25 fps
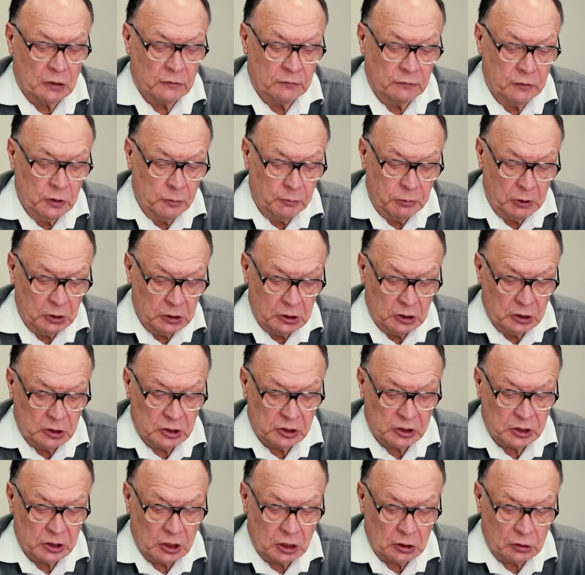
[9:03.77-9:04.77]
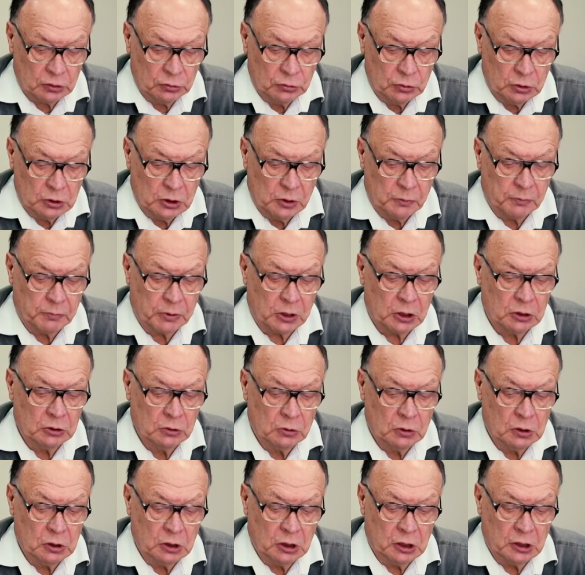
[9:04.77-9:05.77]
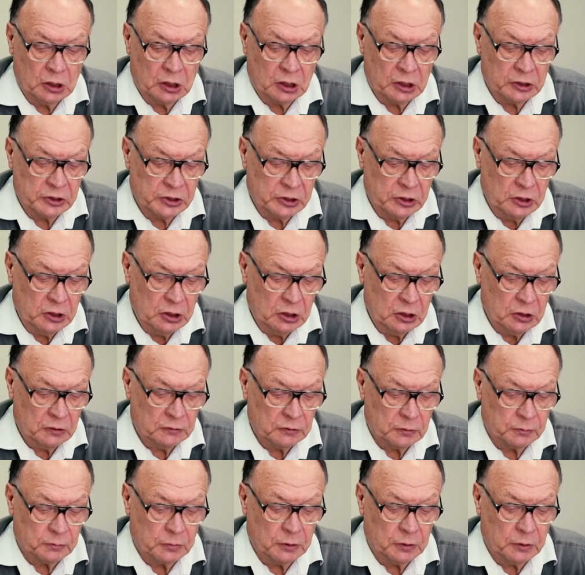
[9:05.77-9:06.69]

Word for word: выполнены с наклоном продольной оси их